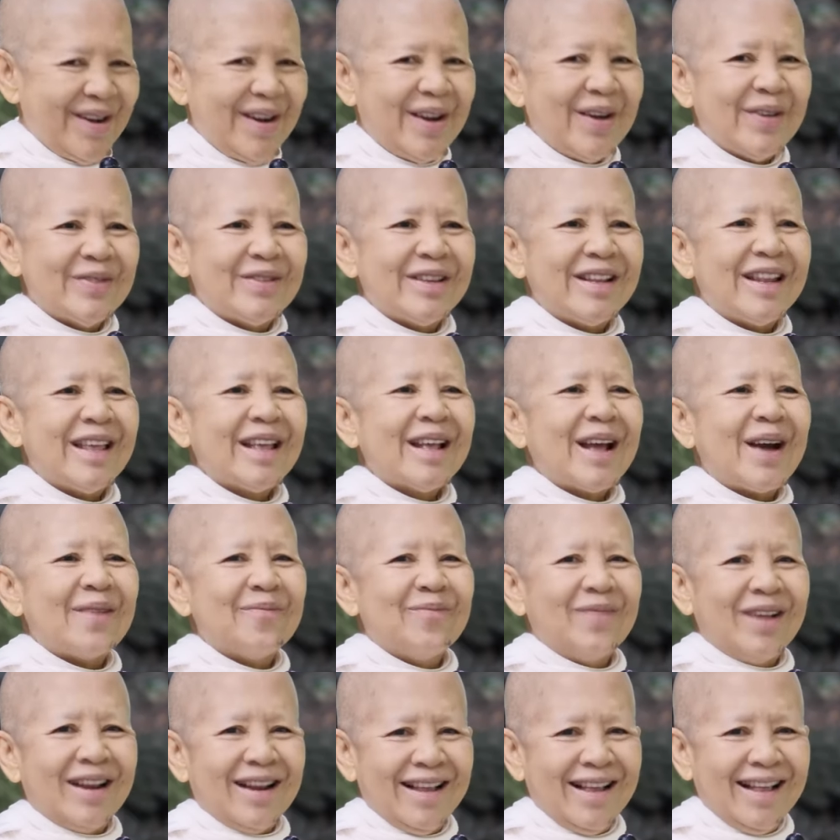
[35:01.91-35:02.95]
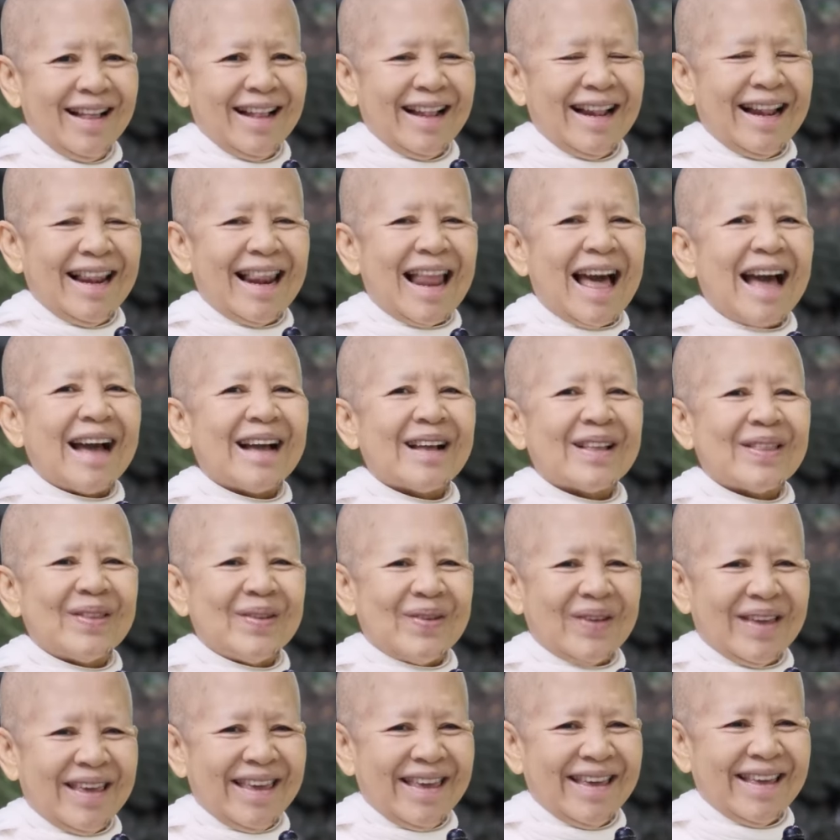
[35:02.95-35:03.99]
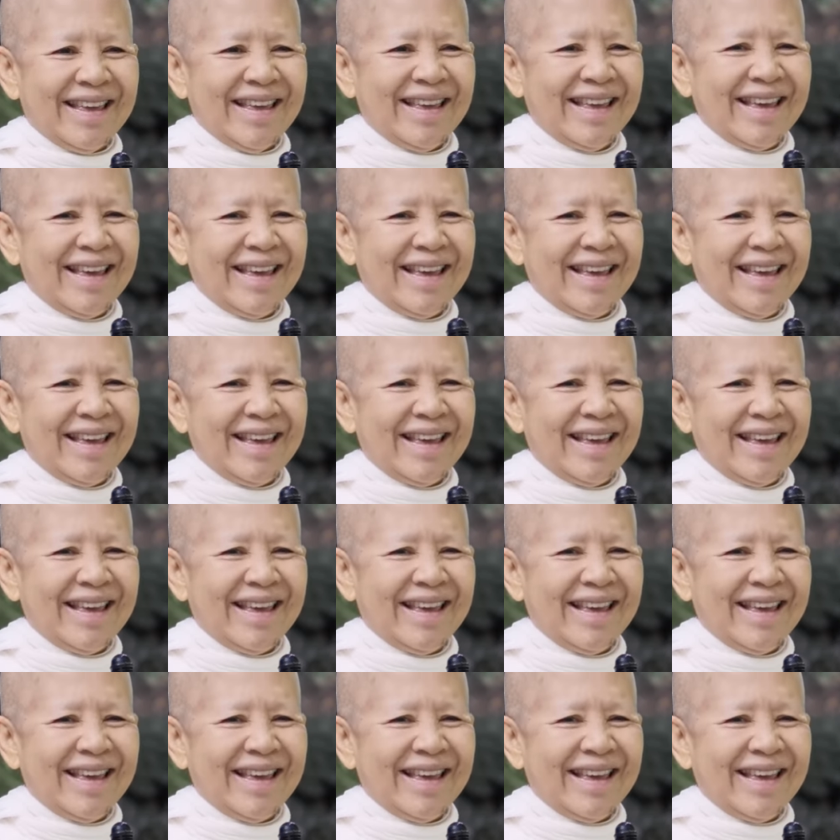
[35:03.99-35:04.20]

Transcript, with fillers: เราจะได้กลับมารักตัวเอง